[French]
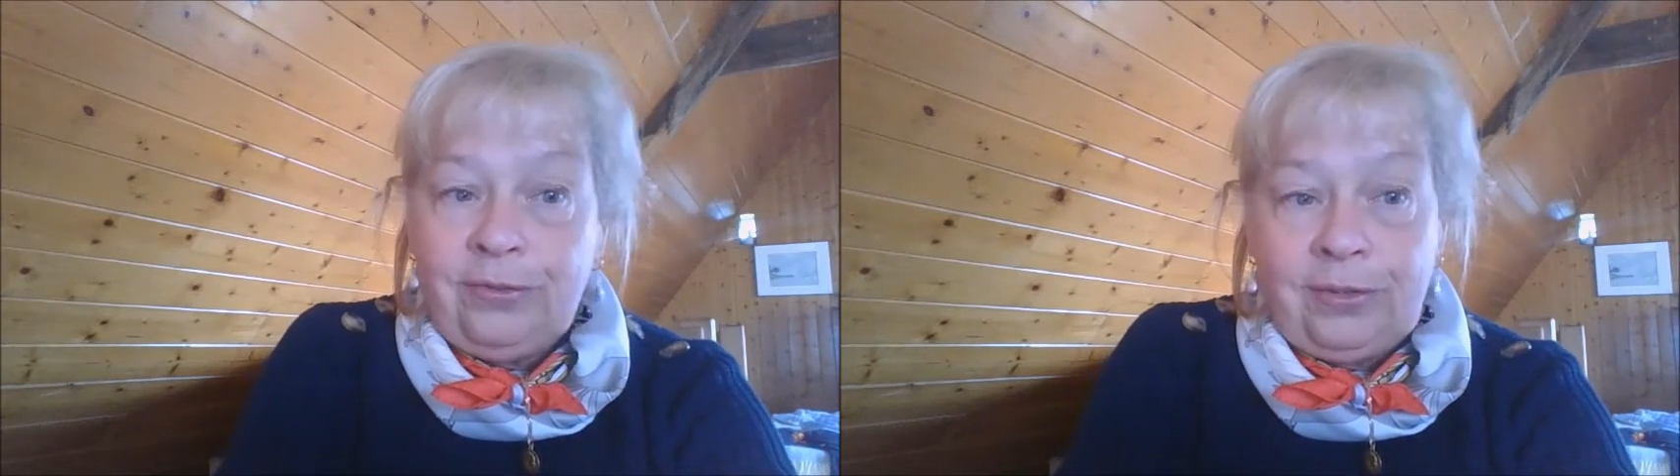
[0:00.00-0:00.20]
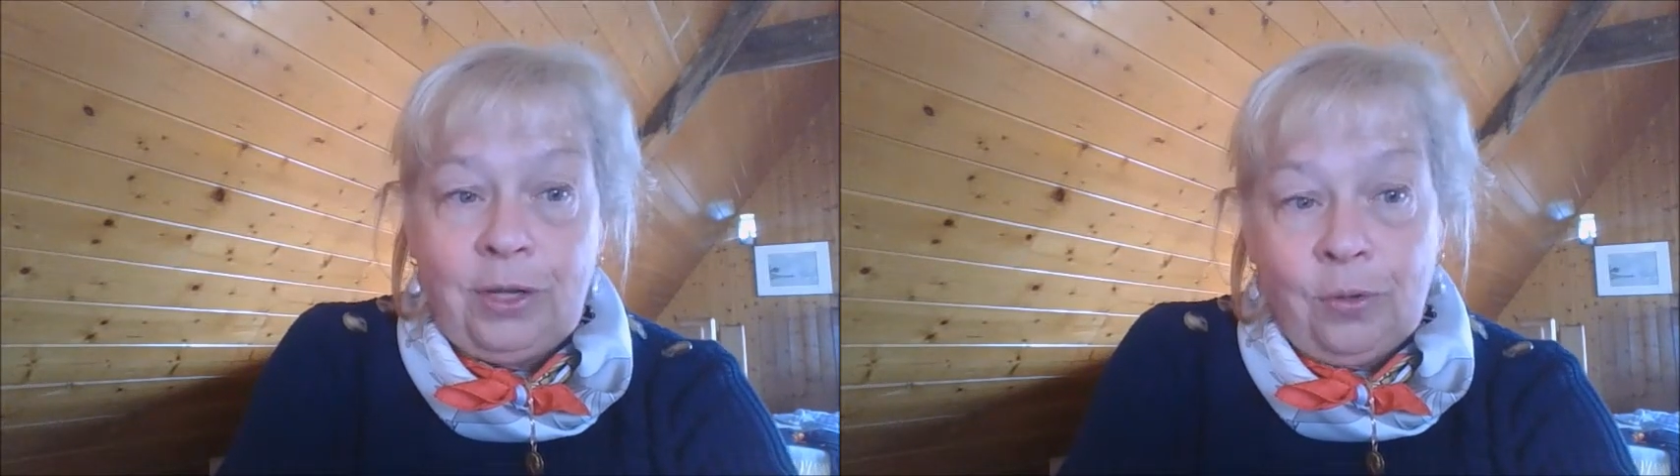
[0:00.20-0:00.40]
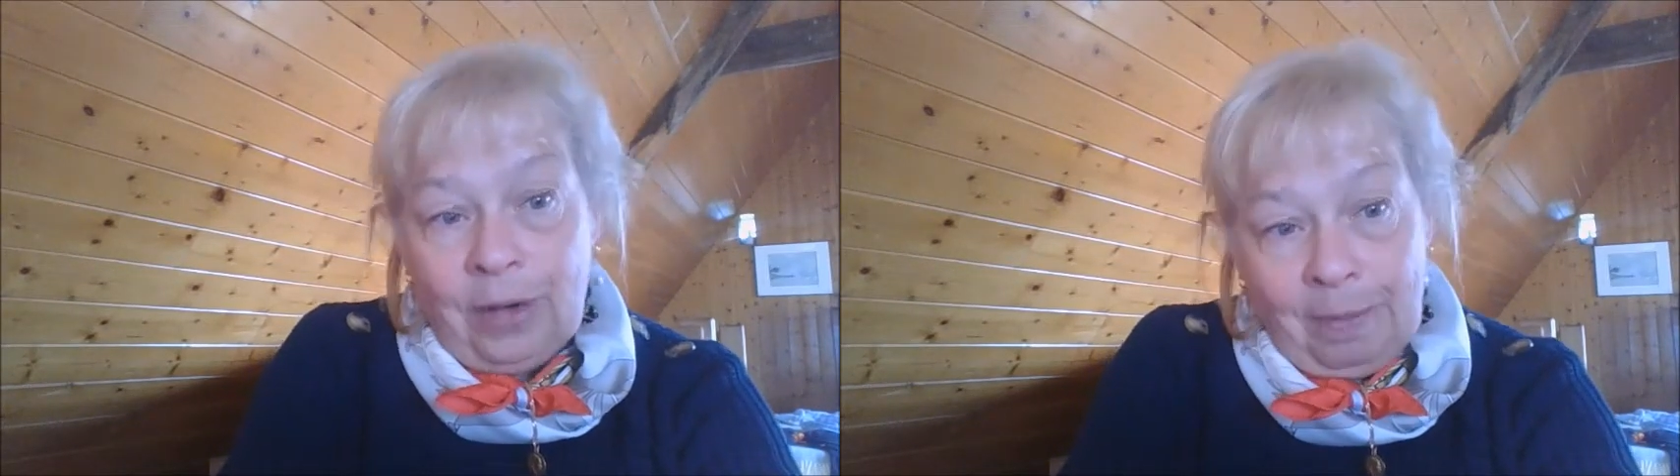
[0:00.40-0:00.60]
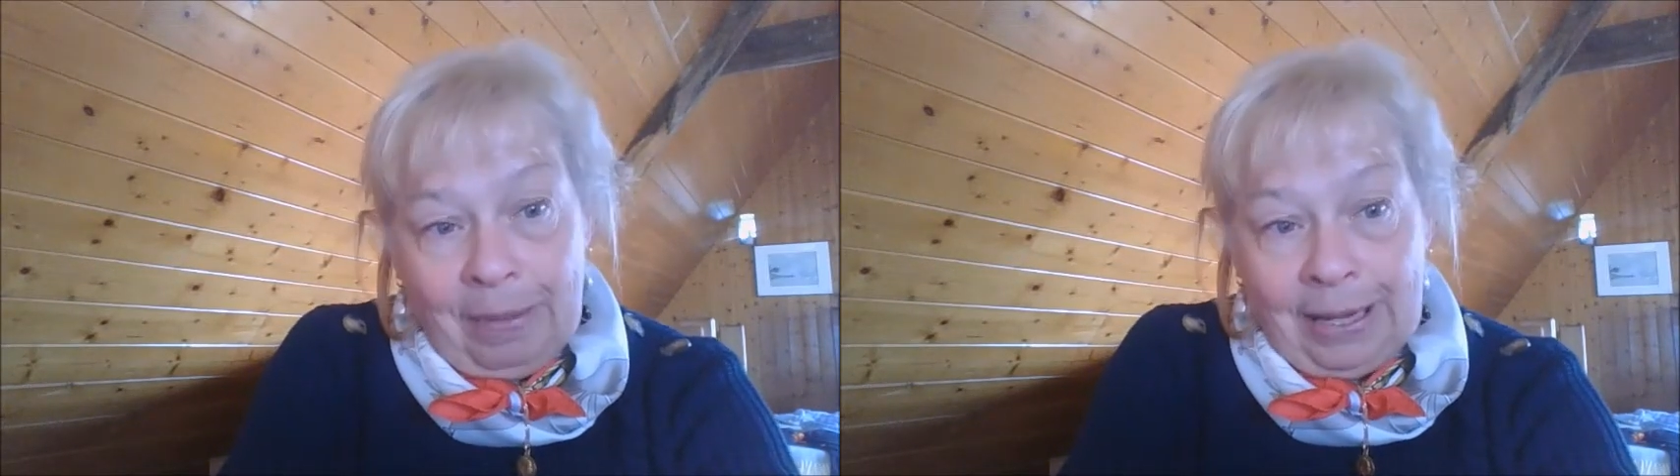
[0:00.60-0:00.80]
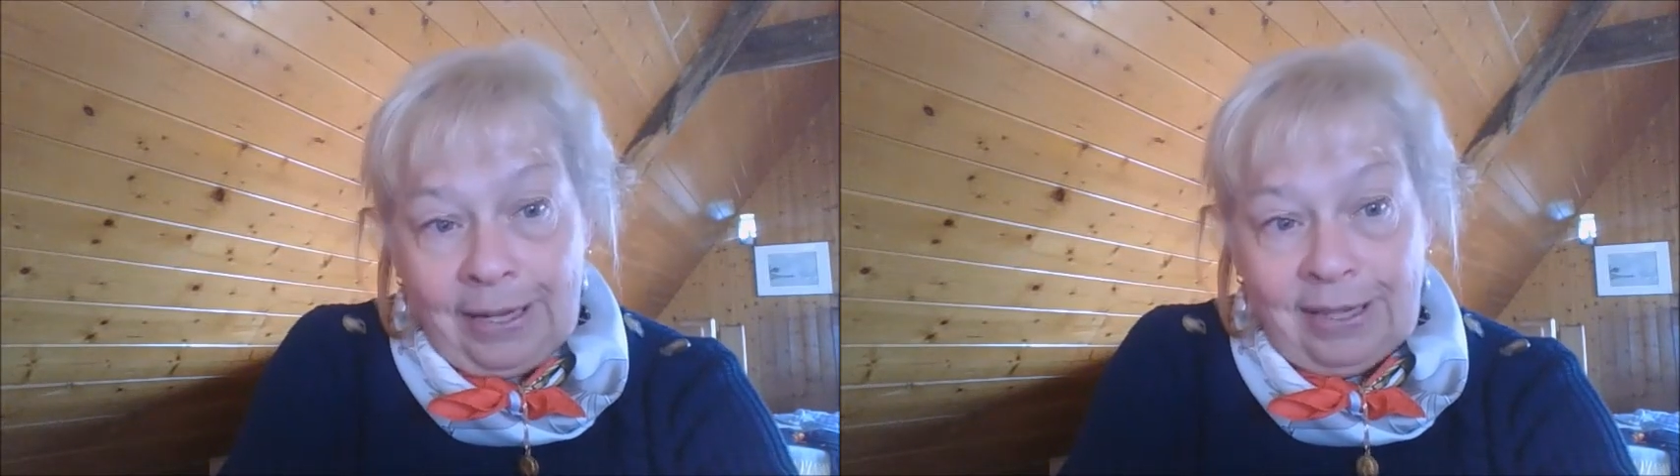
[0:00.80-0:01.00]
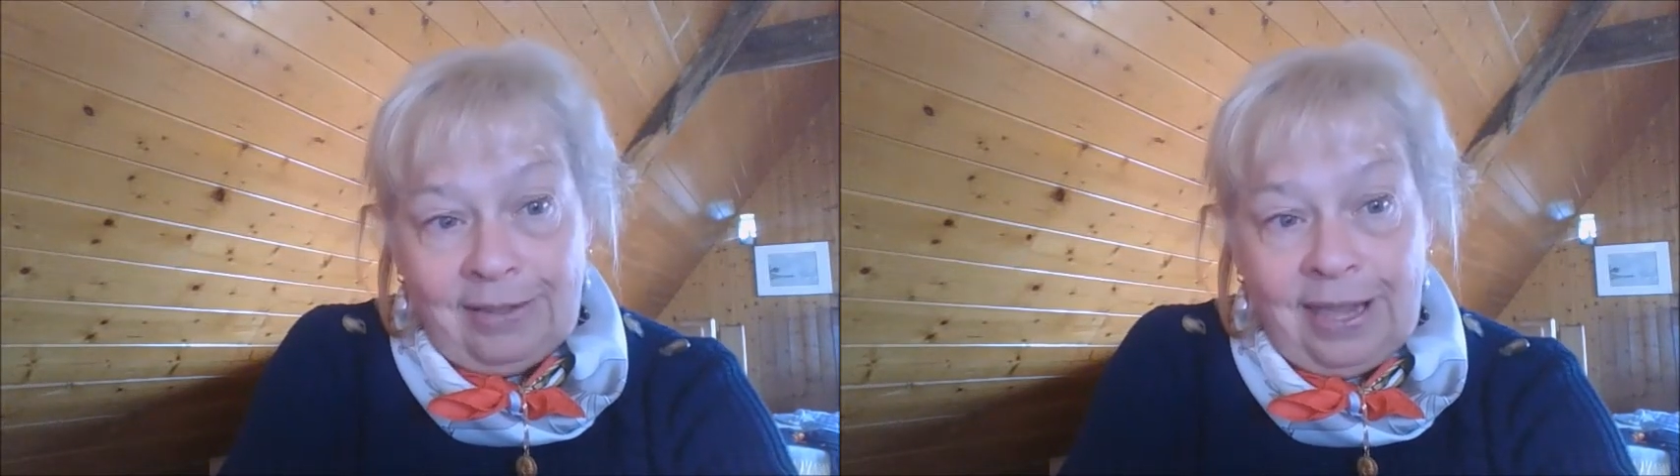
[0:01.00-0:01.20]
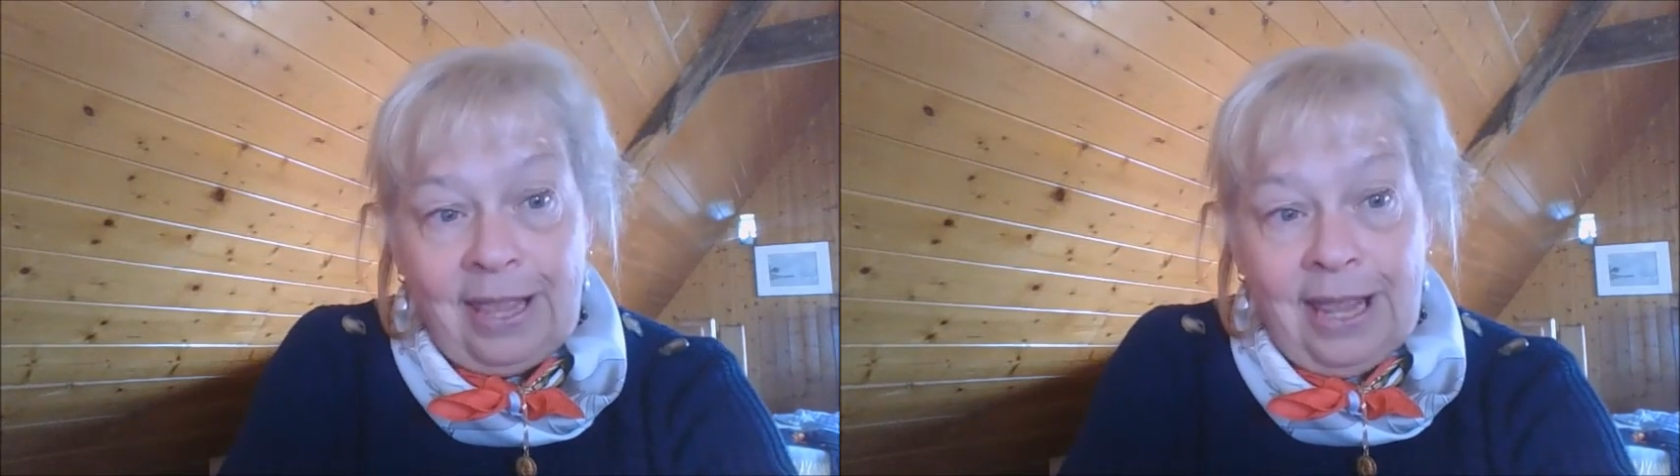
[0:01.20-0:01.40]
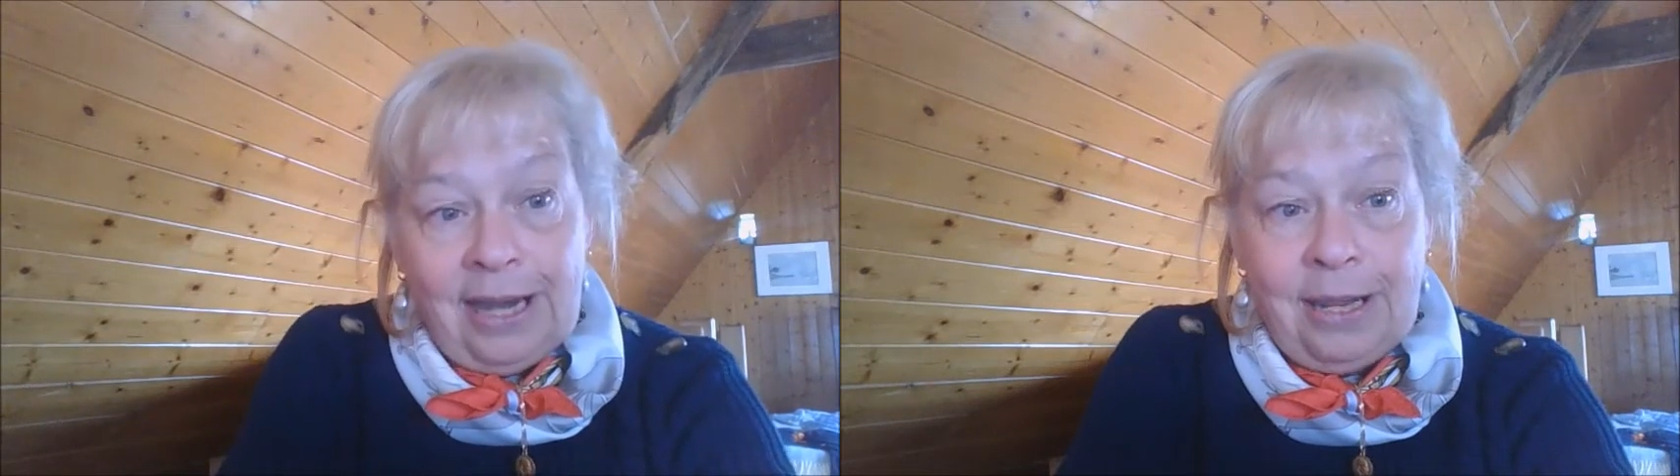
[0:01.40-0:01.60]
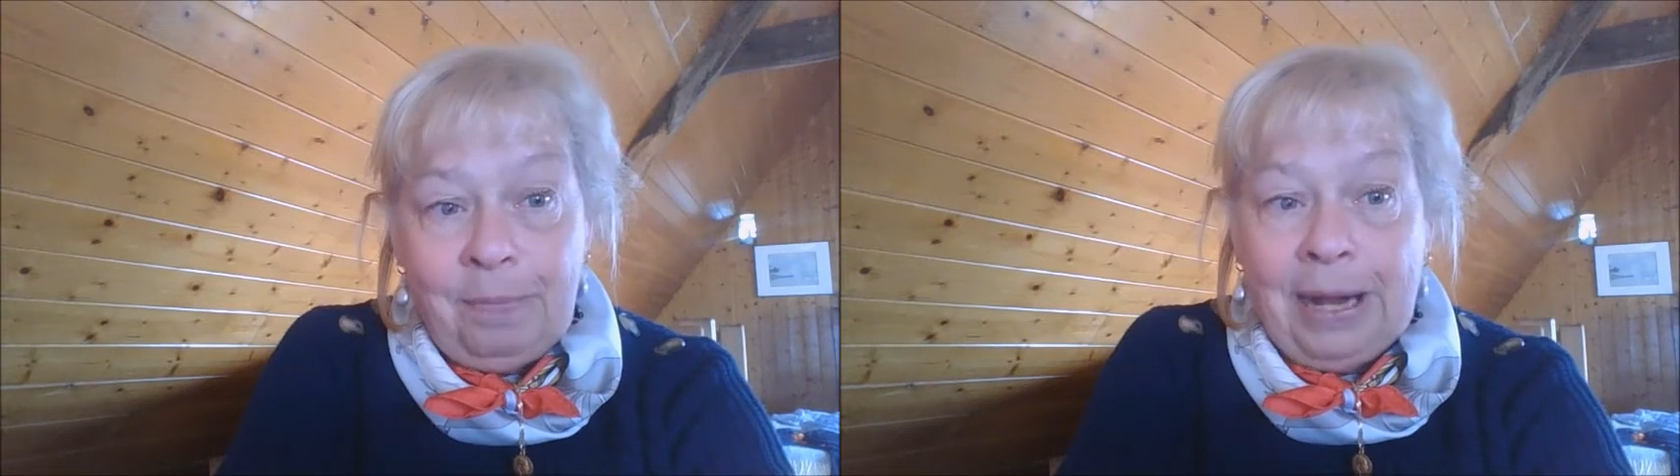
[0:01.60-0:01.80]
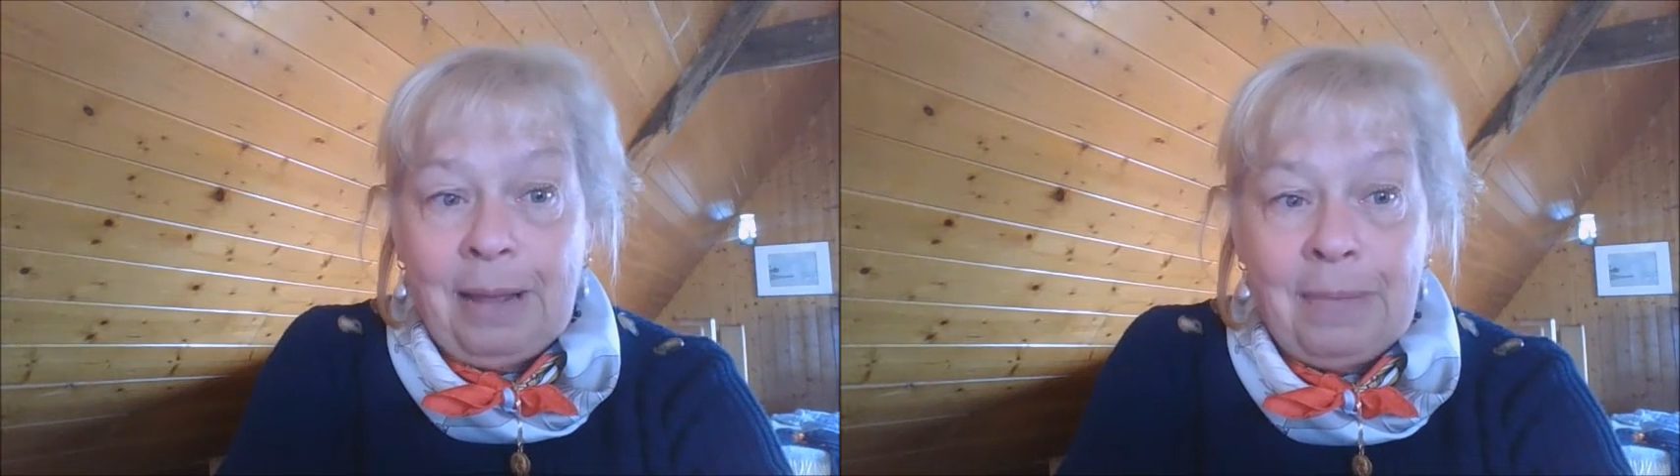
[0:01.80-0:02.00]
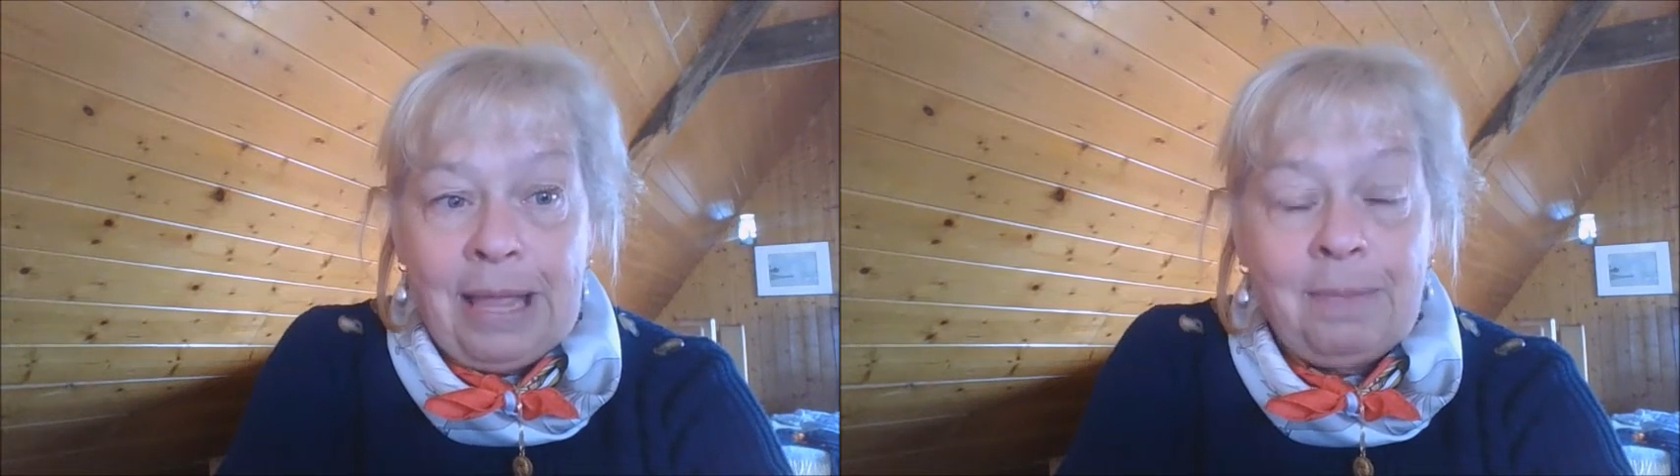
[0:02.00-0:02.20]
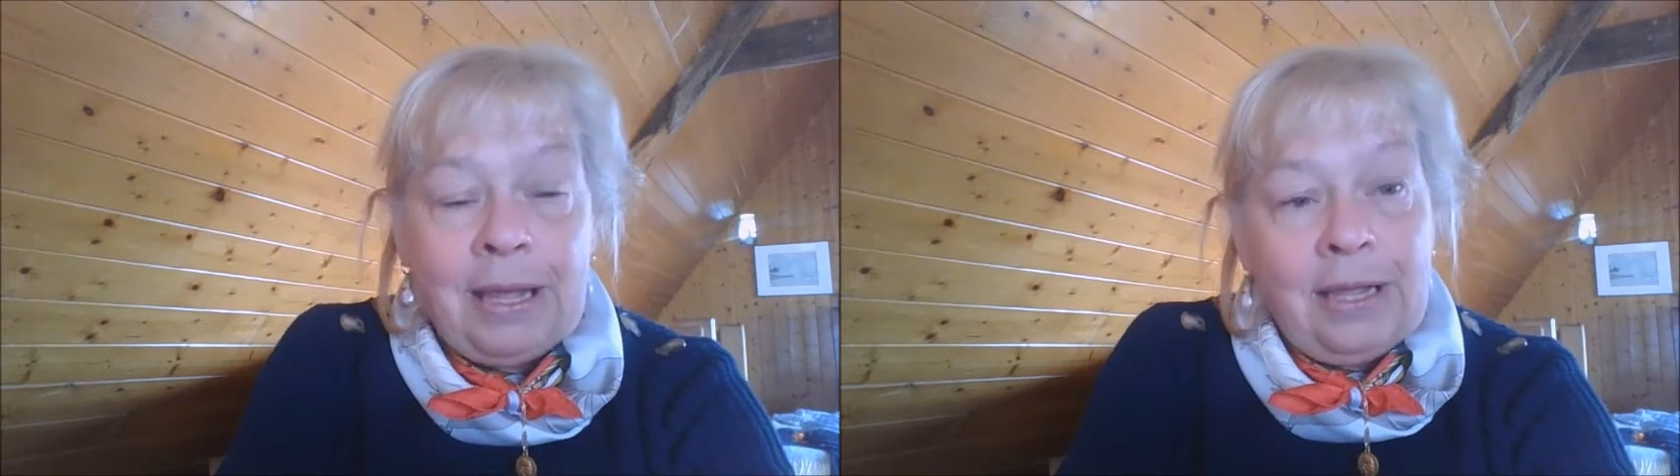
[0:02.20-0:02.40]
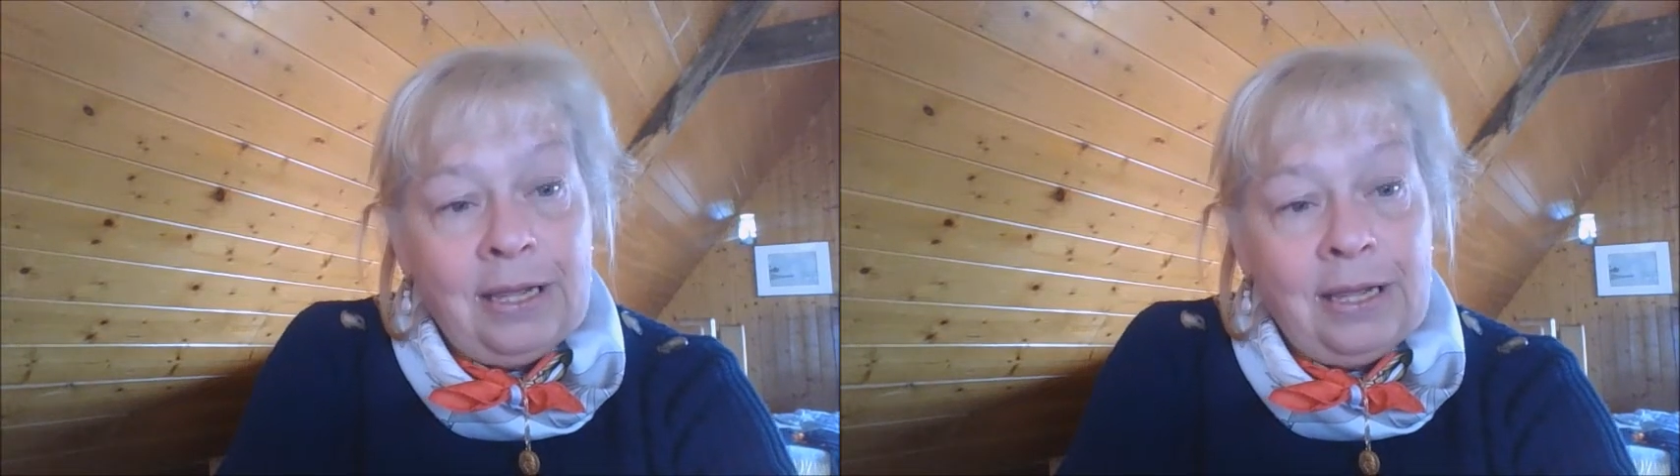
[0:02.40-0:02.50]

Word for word: aussi que la Pâque chrétienne, elle n'est pas la même